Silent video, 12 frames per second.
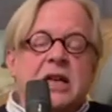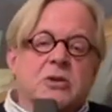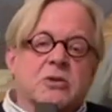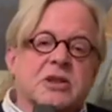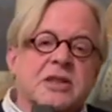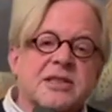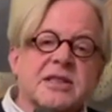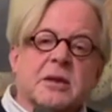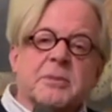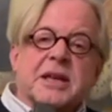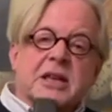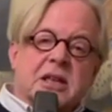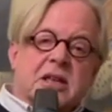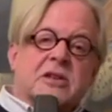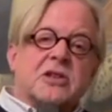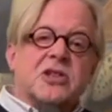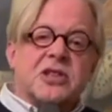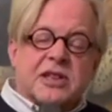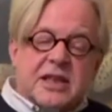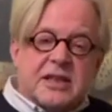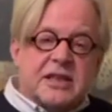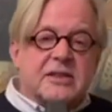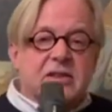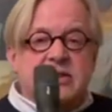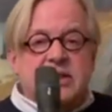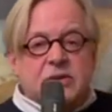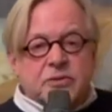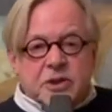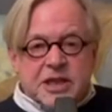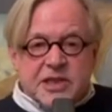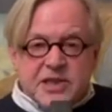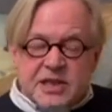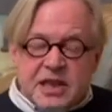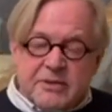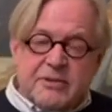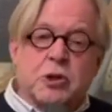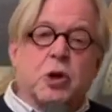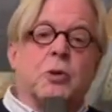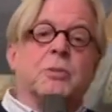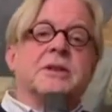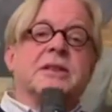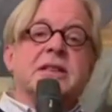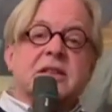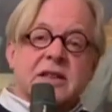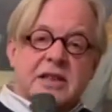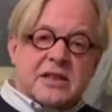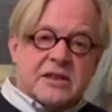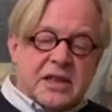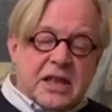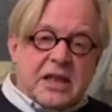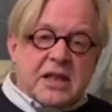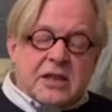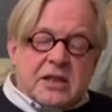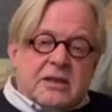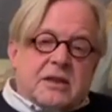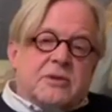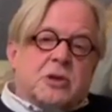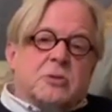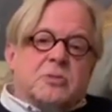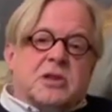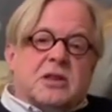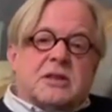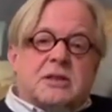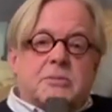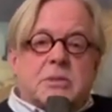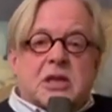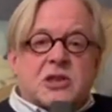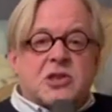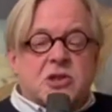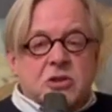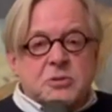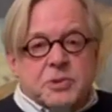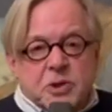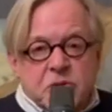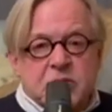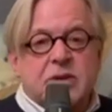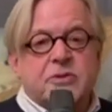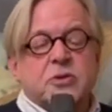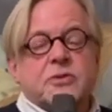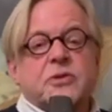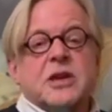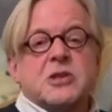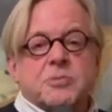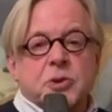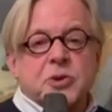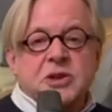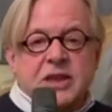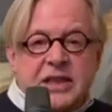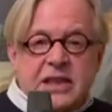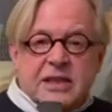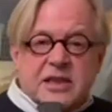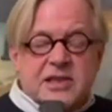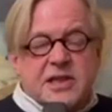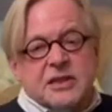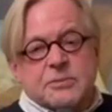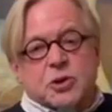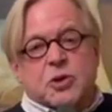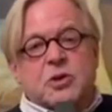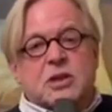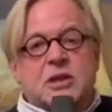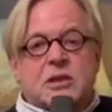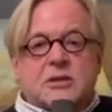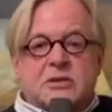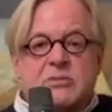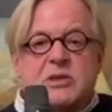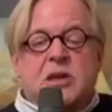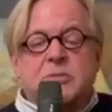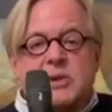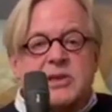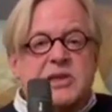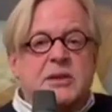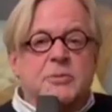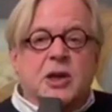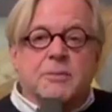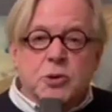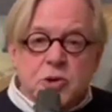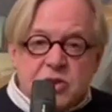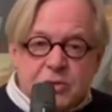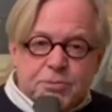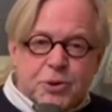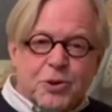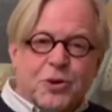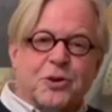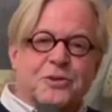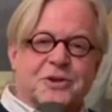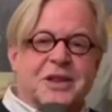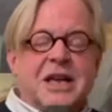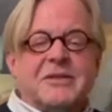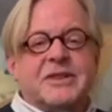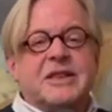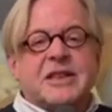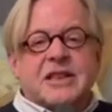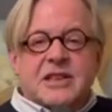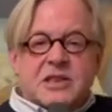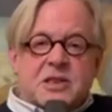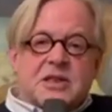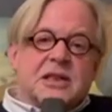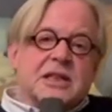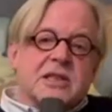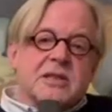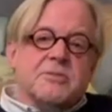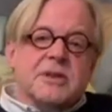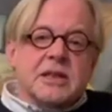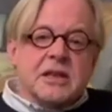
Oder das sind amerikanische Internetfreaks. Wie kommen die daher? Äh, wie kommt ein Mark Zuckerberg von Facebook daher in seinem Roll, äh, wie sagt man, an seinem Kapuzenpullover, wenn der ins Ritz will